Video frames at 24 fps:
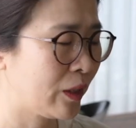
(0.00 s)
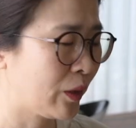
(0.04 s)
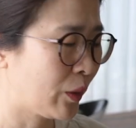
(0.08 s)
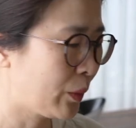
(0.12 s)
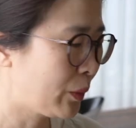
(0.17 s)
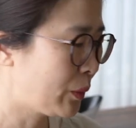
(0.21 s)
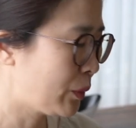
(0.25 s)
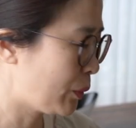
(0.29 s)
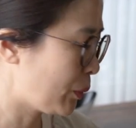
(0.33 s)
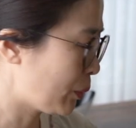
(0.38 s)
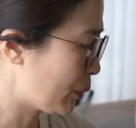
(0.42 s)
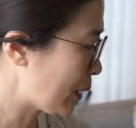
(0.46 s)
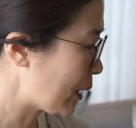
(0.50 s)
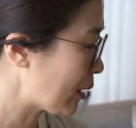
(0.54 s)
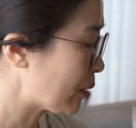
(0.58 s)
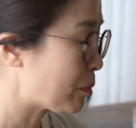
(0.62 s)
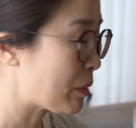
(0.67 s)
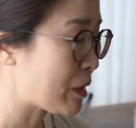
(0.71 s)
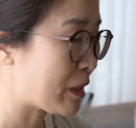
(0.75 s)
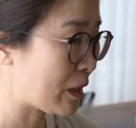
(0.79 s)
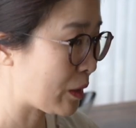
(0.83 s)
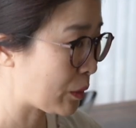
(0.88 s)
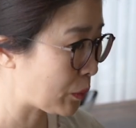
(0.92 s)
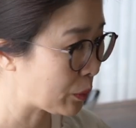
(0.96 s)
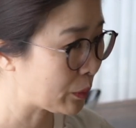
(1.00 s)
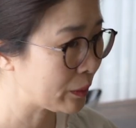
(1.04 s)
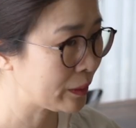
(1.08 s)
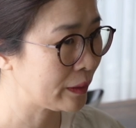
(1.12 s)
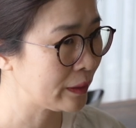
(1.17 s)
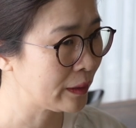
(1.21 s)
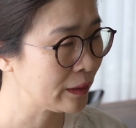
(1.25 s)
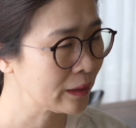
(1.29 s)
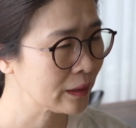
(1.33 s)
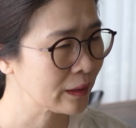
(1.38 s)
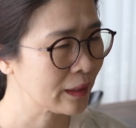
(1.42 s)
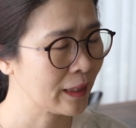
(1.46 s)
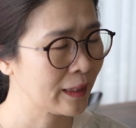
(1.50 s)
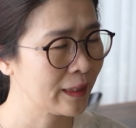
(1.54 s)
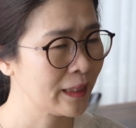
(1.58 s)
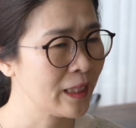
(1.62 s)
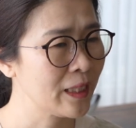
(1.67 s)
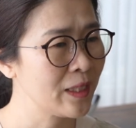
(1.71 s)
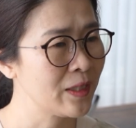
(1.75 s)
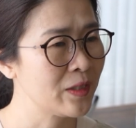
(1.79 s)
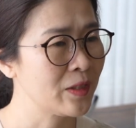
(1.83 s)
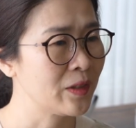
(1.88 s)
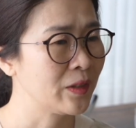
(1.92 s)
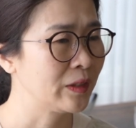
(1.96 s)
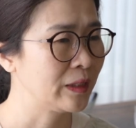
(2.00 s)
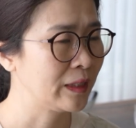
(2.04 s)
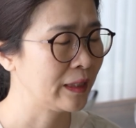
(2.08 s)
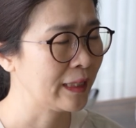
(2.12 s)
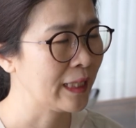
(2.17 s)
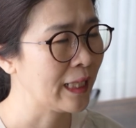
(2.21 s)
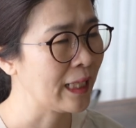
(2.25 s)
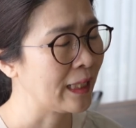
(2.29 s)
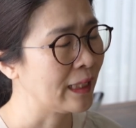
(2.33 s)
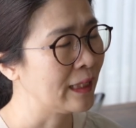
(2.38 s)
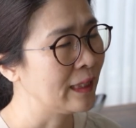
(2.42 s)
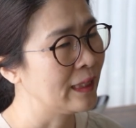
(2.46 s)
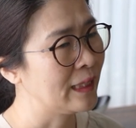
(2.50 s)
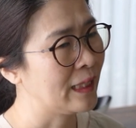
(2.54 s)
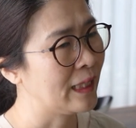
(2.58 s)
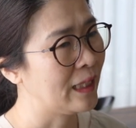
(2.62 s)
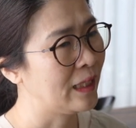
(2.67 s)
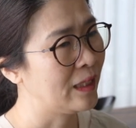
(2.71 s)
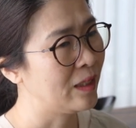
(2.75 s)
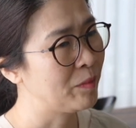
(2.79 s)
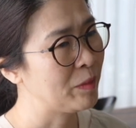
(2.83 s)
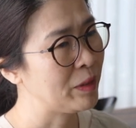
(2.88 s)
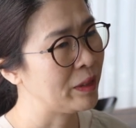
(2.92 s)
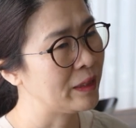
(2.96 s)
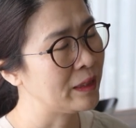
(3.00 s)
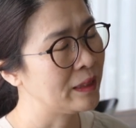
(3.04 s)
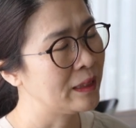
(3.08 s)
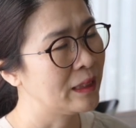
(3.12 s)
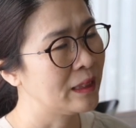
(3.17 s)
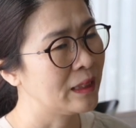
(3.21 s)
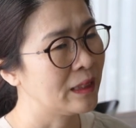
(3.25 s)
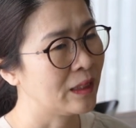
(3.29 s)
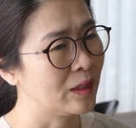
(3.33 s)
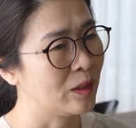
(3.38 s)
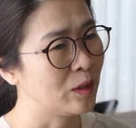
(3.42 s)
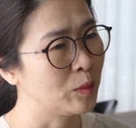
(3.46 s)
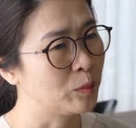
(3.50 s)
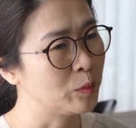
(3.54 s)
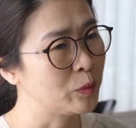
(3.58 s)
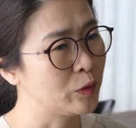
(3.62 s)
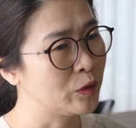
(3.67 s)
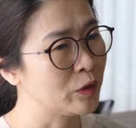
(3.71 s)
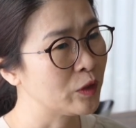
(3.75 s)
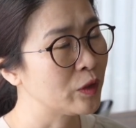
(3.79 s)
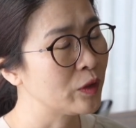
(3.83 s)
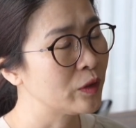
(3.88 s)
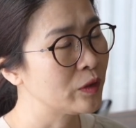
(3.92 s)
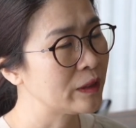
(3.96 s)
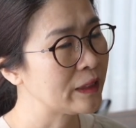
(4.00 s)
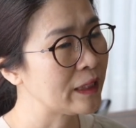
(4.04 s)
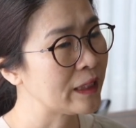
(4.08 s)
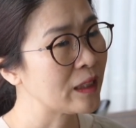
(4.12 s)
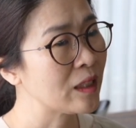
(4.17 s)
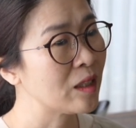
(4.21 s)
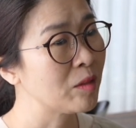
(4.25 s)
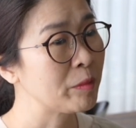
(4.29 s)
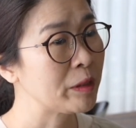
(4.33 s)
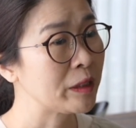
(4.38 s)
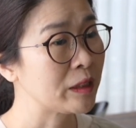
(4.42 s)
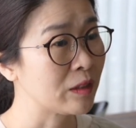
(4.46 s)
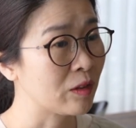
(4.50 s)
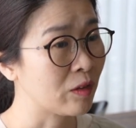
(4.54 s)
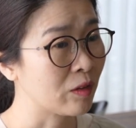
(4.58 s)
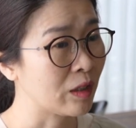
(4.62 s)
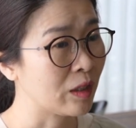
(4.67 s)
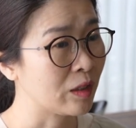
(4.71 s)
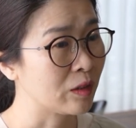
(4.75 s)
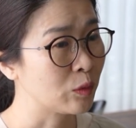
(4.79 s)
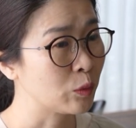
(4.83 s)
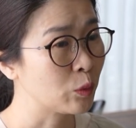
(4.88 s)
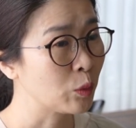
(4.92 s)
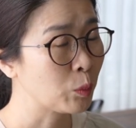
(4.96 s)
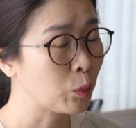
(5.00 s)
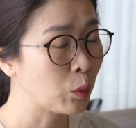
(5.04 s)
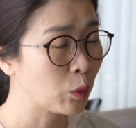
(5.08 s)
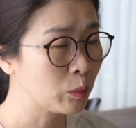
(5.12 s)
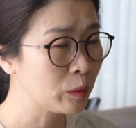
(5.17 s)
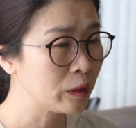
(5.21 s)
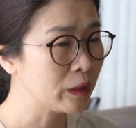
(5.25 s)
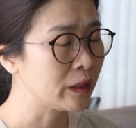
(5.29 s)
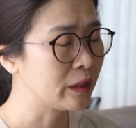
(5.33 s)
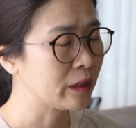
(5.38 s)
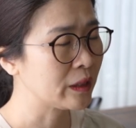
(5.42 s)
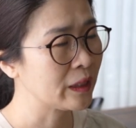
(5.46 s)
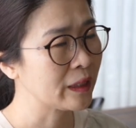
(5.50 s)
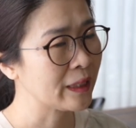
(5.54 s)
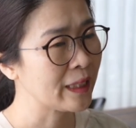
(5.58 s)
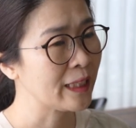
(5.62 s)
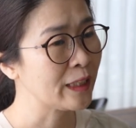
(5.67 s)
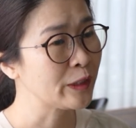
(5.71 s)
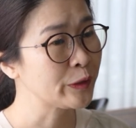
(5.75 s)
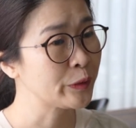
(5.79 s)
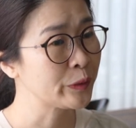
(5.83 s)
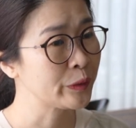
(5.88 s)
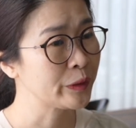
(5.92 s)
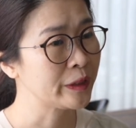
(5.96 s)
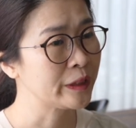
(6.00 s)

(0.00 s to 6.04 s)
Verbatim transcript: 연 노랑빛이 도는 카네이션이나 아니면 어, 부드러운 색감이 들어간 또 봄을 느끼게 할 수